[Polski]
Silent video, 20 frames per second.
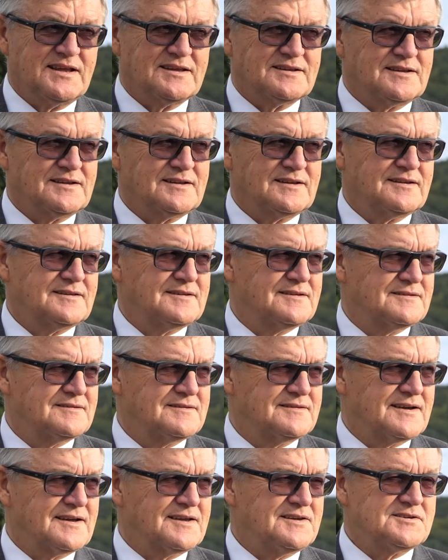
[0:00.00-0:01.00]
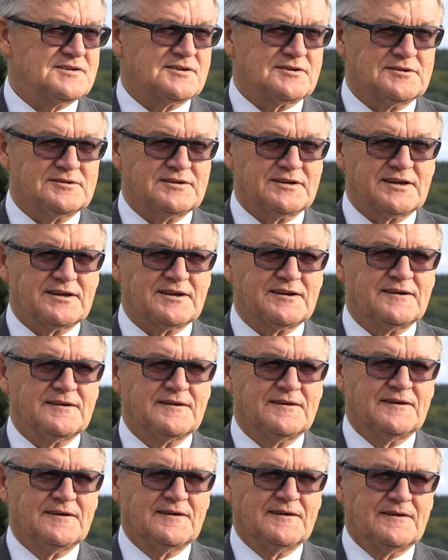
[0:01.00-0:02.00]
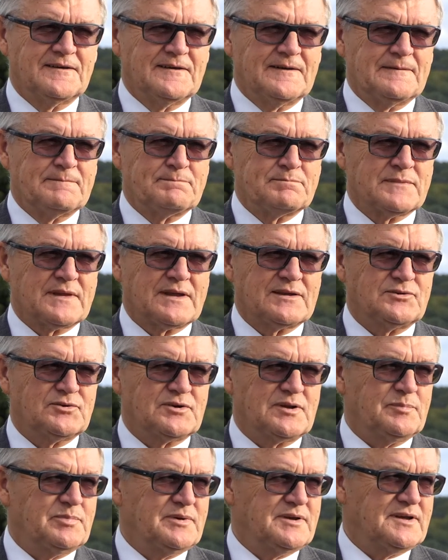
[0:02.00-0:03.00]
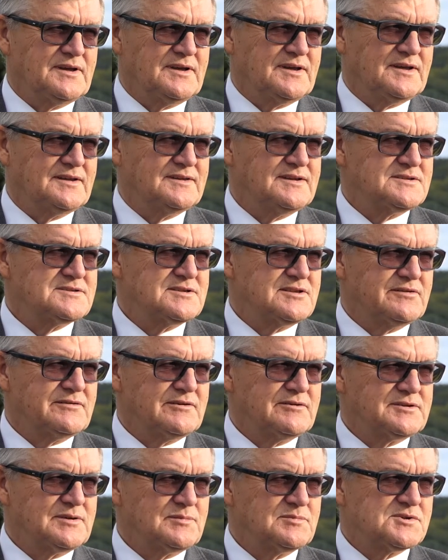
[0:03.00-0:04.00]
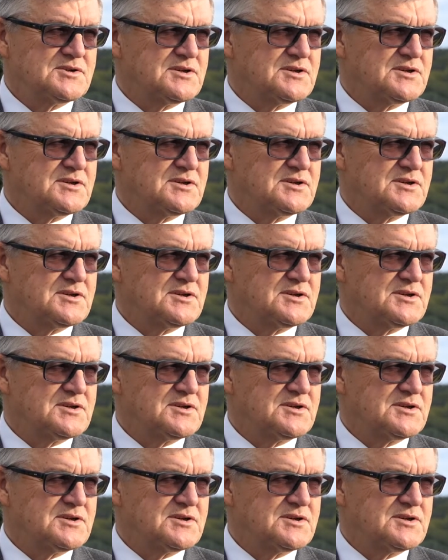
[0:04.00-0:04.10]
jeden taki środek, który by decydował o tym,